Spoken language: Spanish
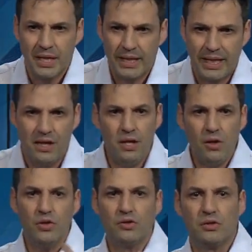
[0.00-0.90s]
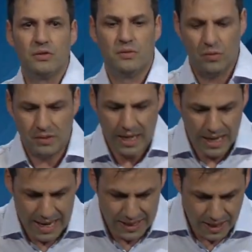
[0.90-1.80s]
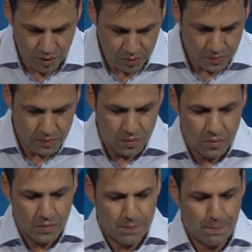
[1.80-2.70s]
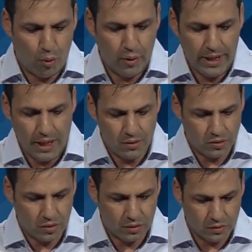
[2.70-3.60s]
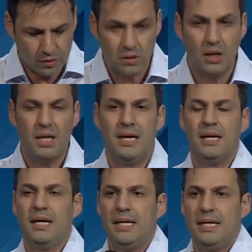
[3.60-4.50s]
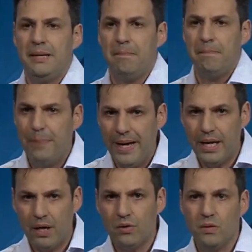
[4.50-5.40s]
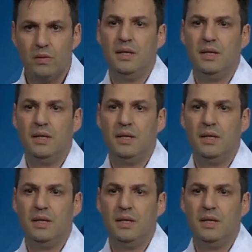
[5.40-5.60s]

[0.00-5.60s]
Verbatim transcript: que Dios nos ha dado poder a nosotros, pero